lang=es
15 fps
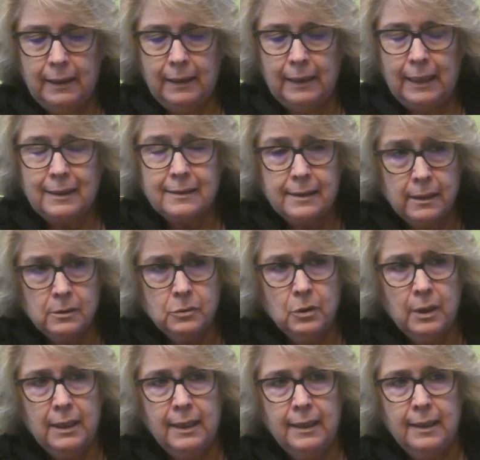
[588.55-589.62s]
El acceso
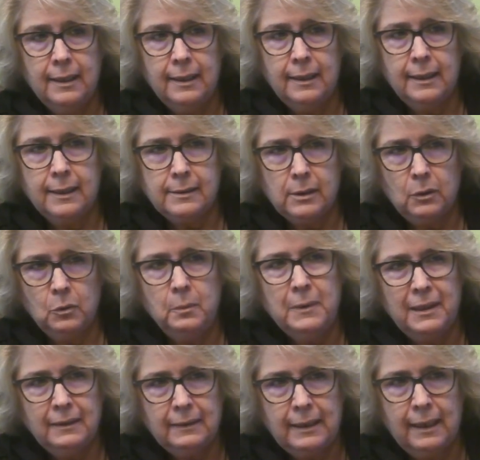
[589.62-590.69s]
a la, a la salud
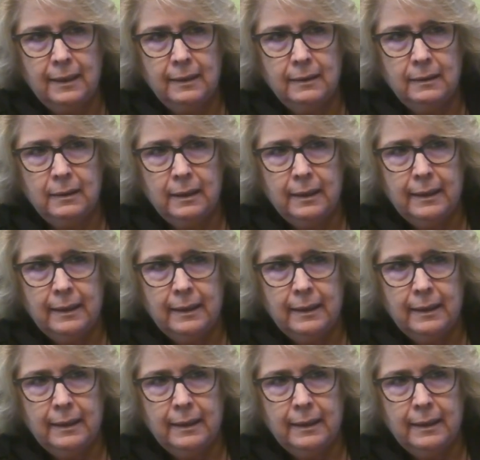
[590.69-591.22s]
mental